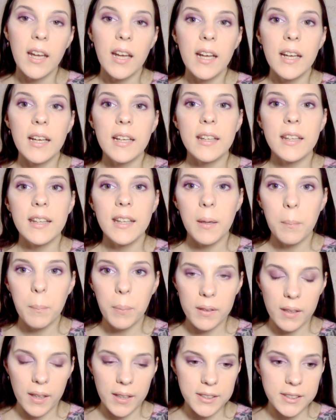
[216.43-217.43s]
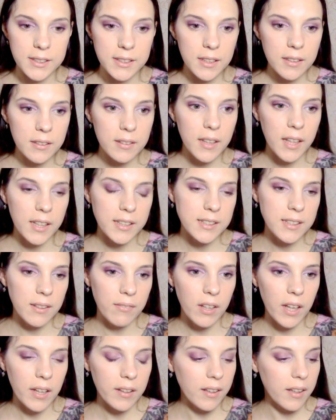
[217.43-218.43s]
не полосит, не
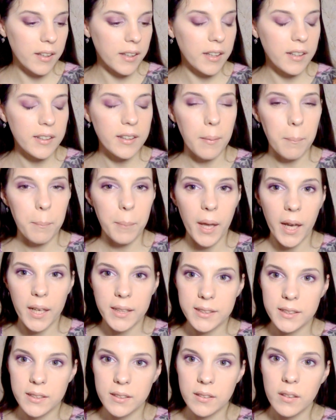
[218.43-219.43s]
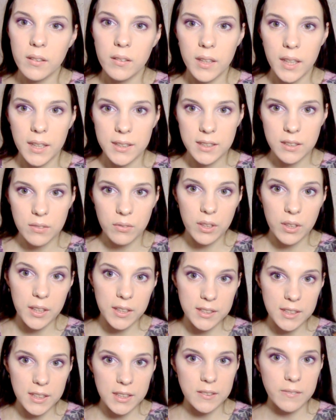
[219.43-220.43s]
оставляет каких-то пятен, если вы,
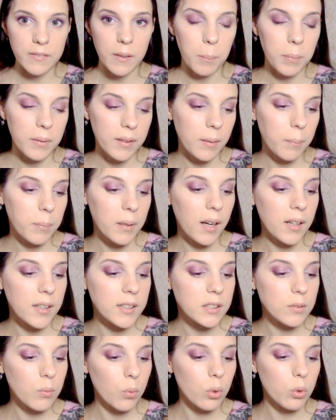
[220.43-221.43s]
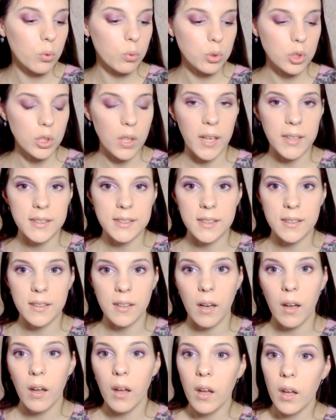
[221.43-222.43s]
естественно, подобрали свой нужный оттенок.
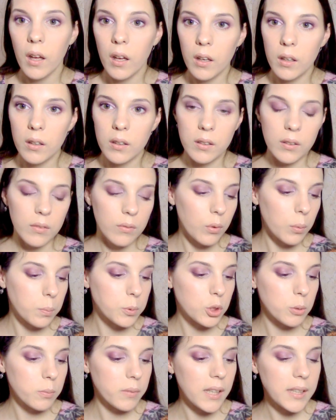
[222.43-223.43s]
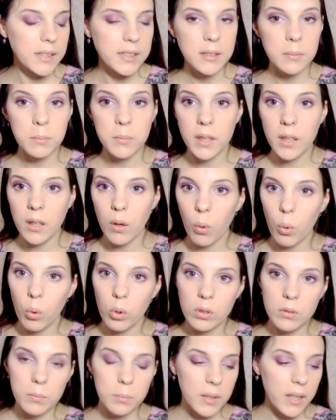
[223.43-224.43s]
Э, в общем, для зимы
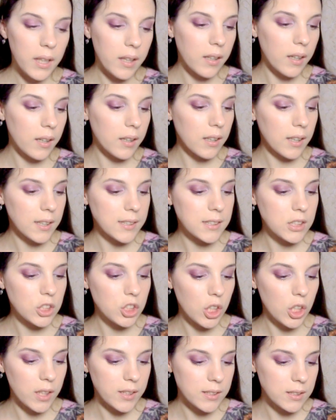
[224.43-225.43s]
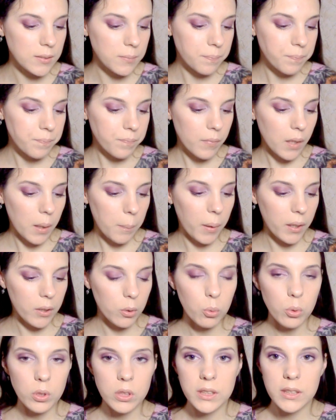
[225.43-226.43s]
он мне как раз сейчас
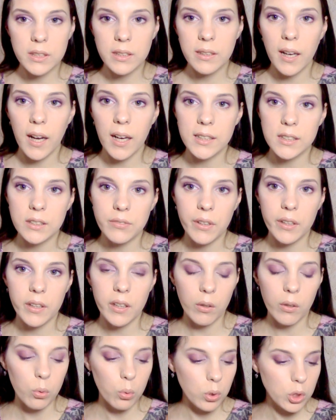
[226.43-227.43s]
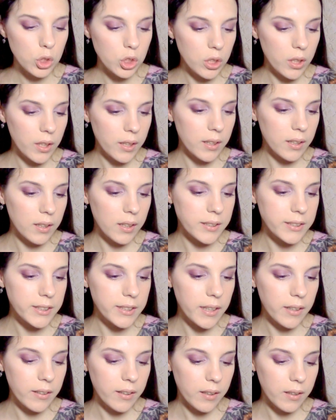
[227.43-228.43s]
подходит для светлой кожи этот
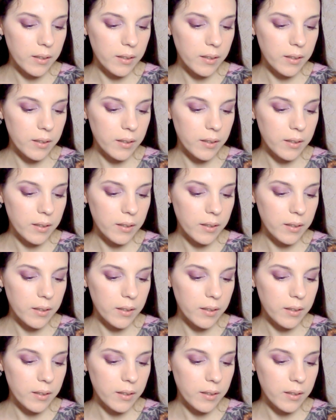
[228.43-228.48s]
оттенок